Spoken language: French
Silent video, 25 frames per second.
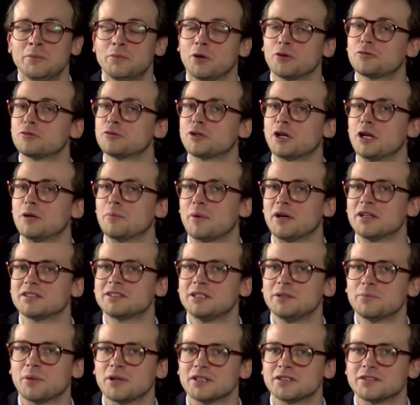mais en tout cas, le
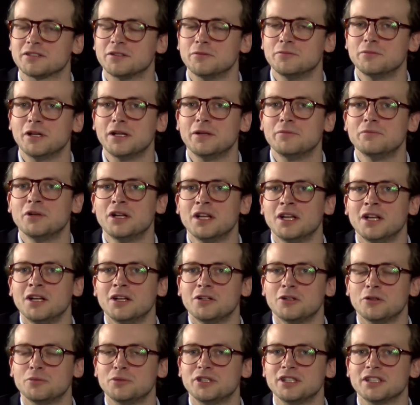principe reste le même.
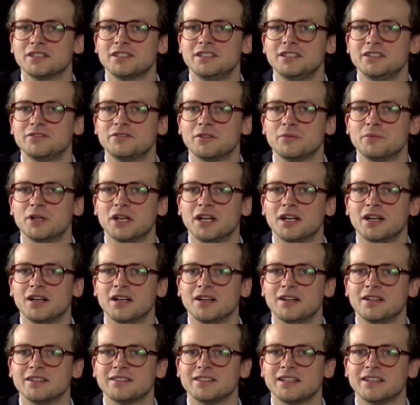L'objectif, est eh bien,
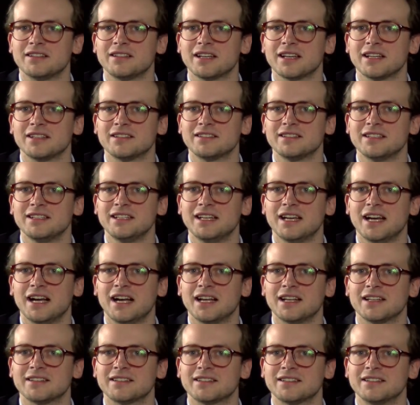euh, s'intéresser
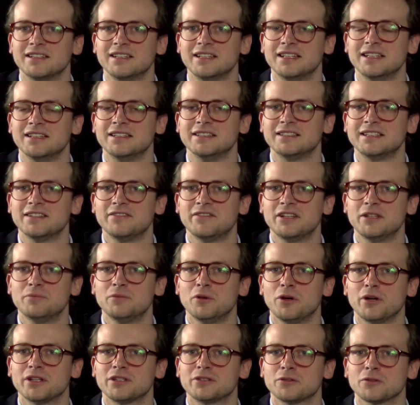à ces
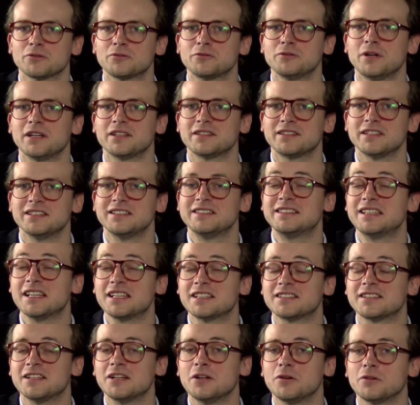événements et surtout à ces
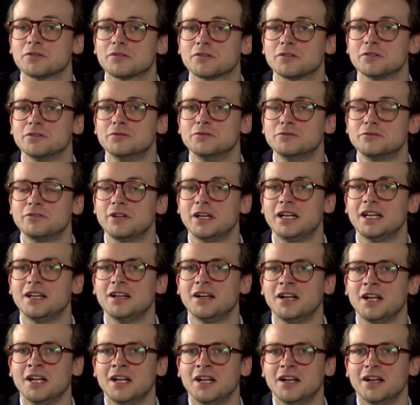excellentes
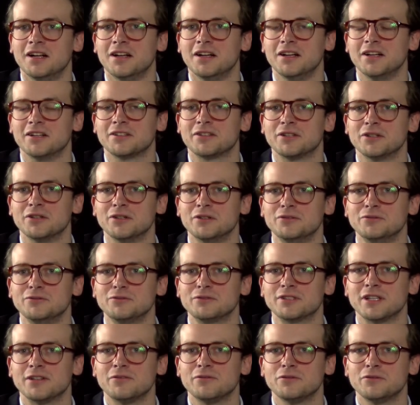nouvelles euh, que
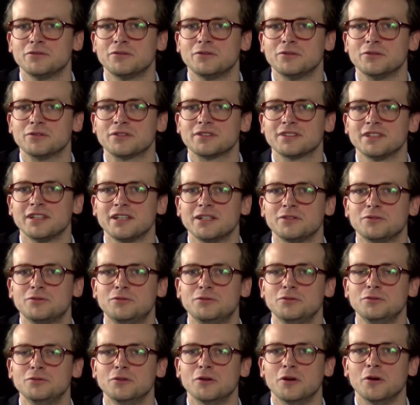nous avons au sein
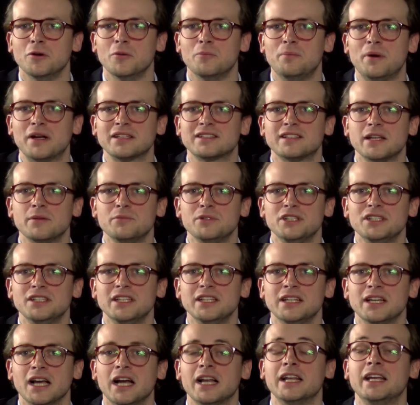du bassin
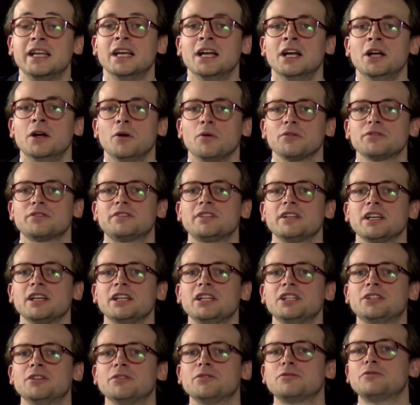minier. Allez, on se
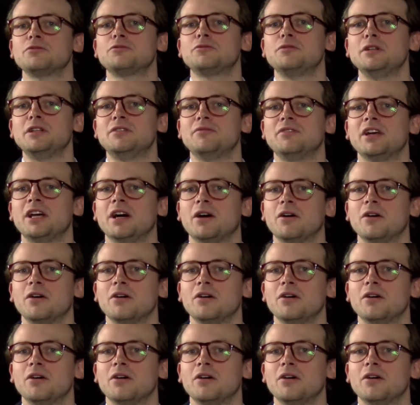dirige tout de suite vers